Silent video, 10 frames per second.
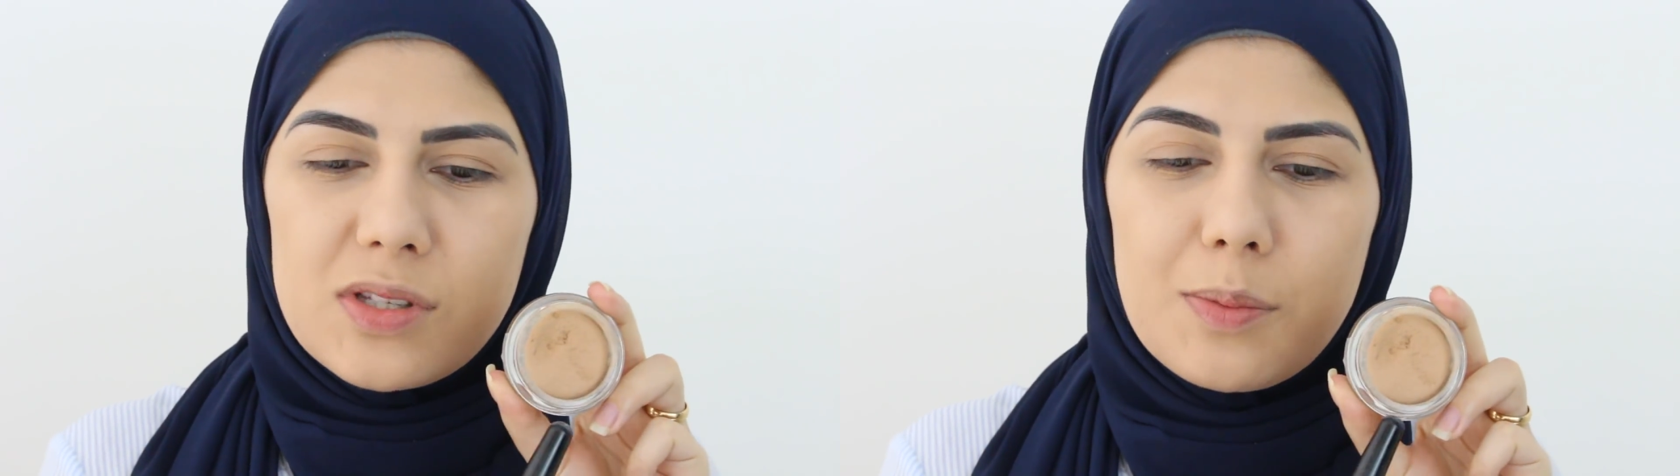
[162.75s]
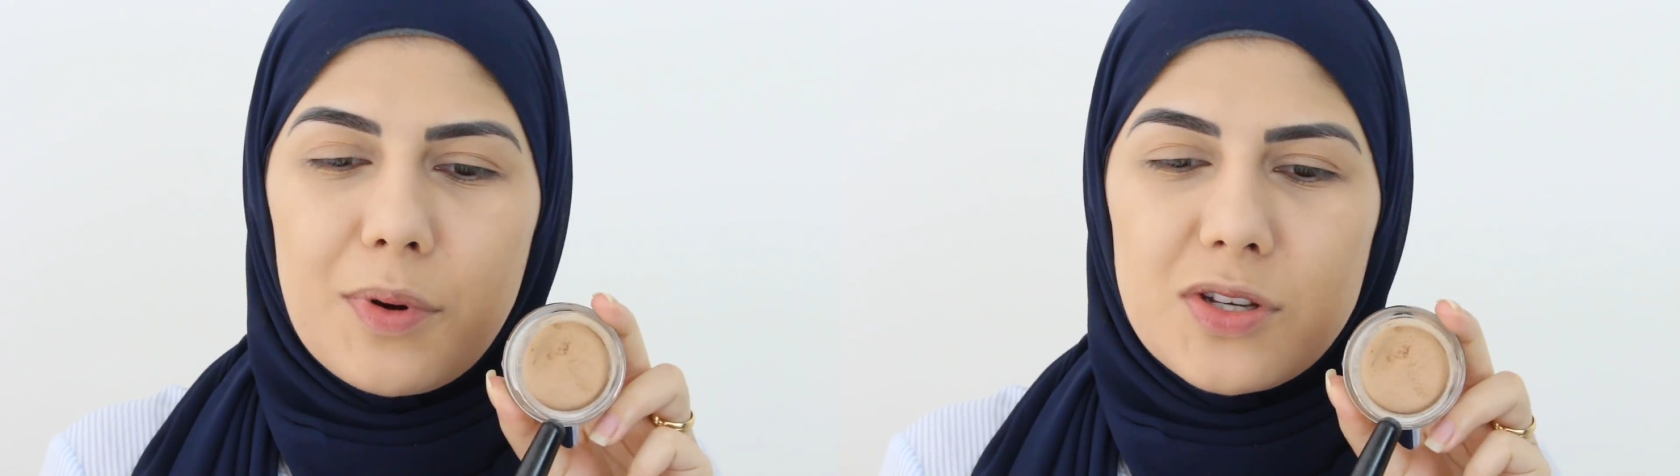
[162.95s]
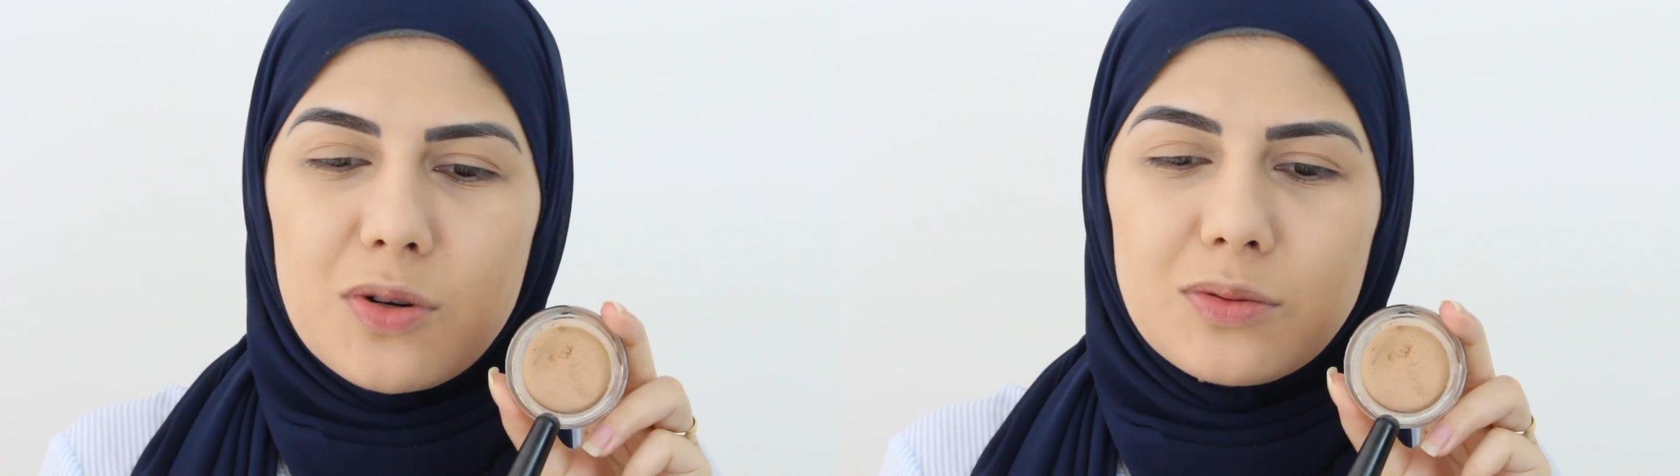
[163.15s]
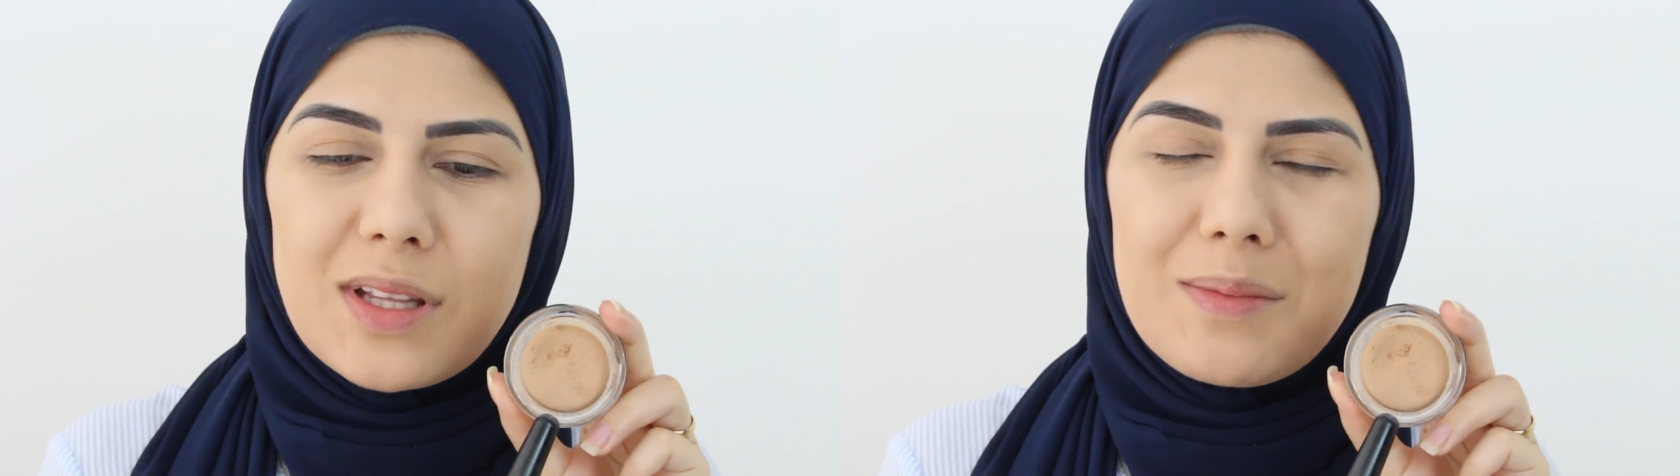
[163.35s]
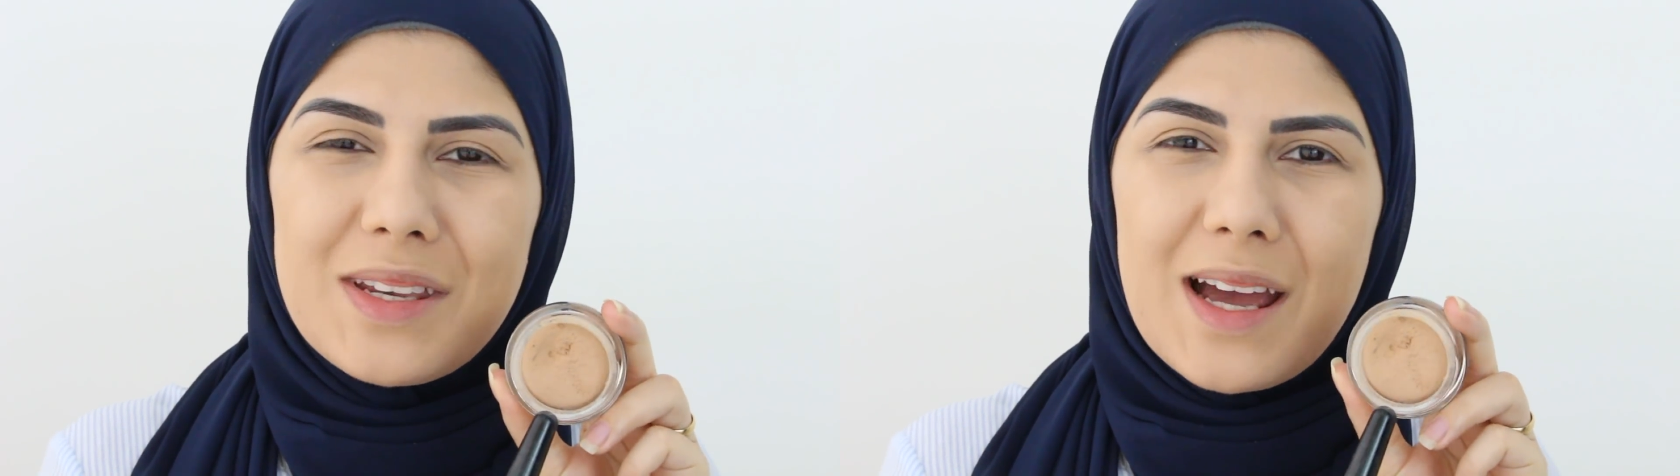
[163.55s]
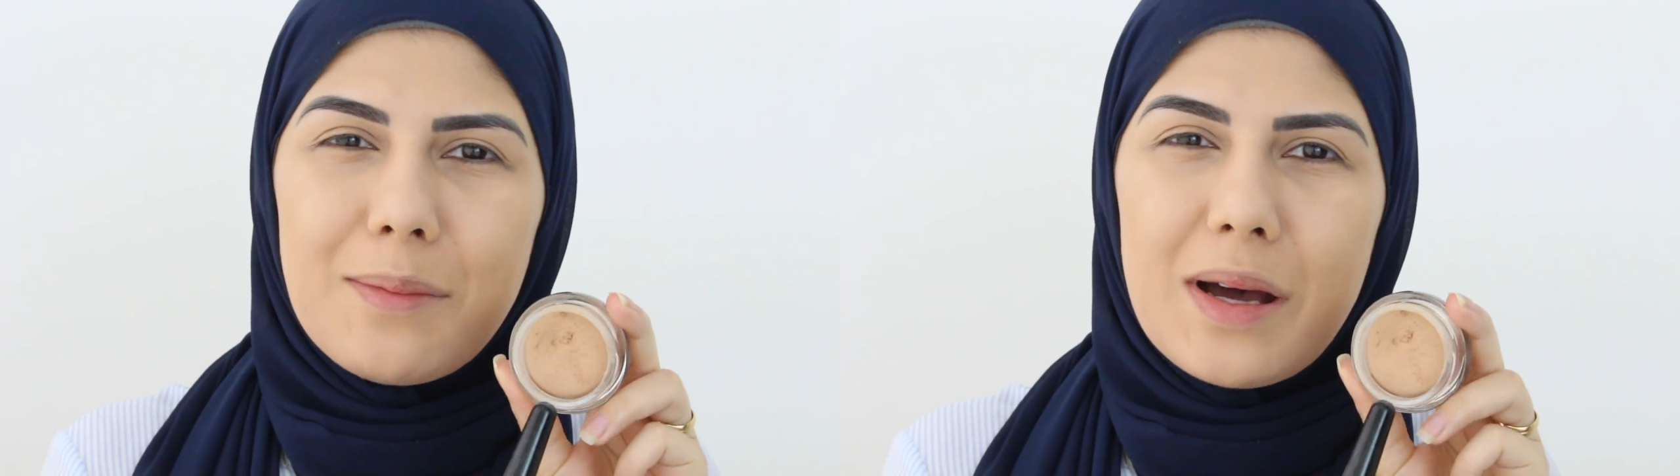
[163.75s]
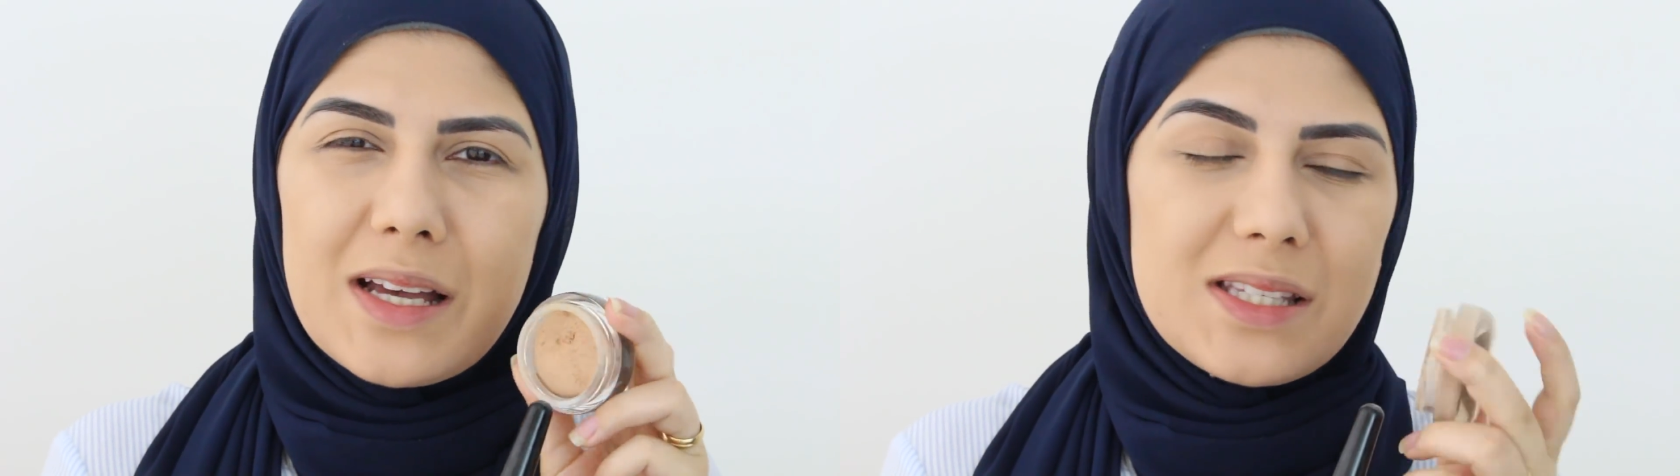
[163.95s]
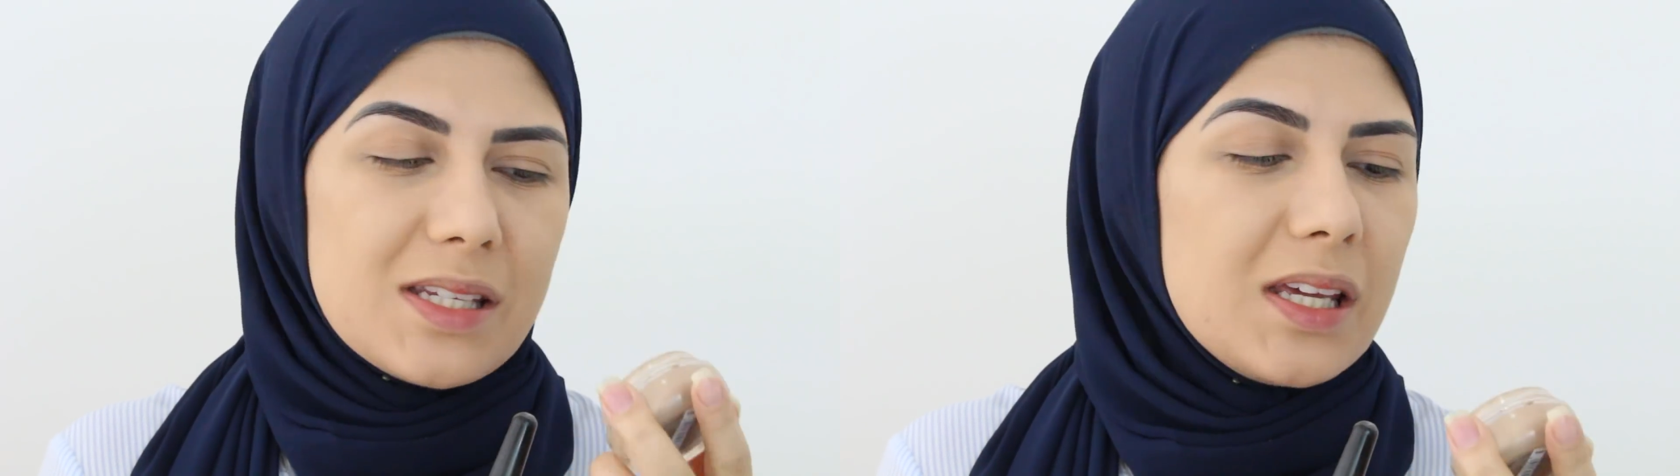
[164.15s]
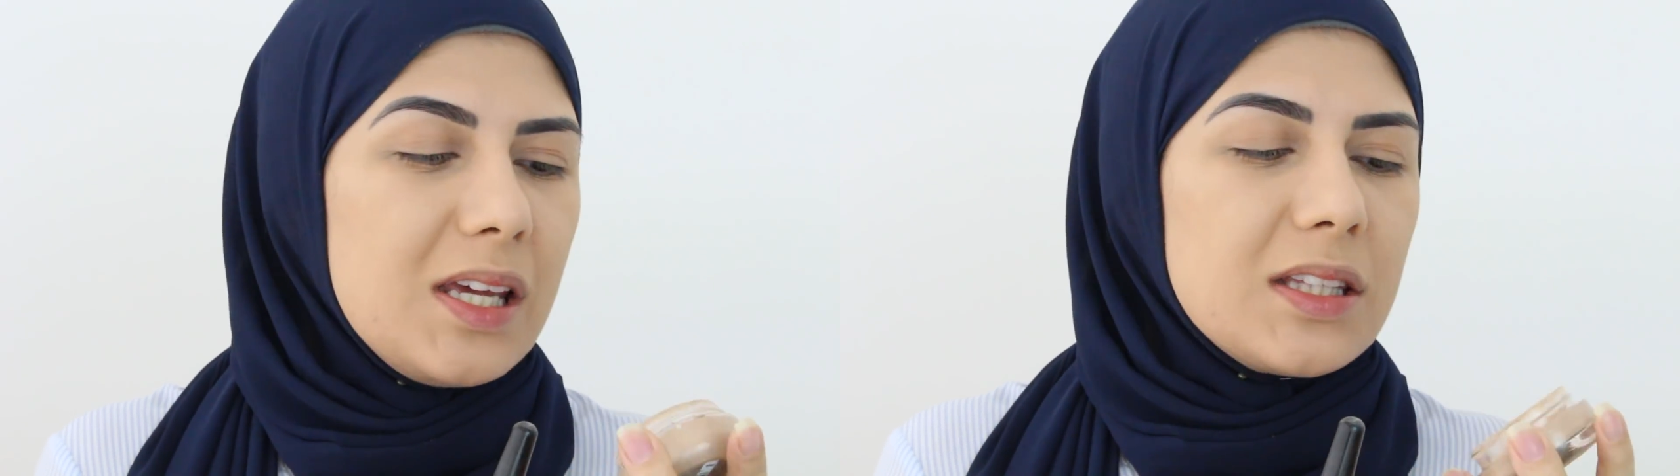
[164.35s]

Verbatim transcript: você pode contaminar a base.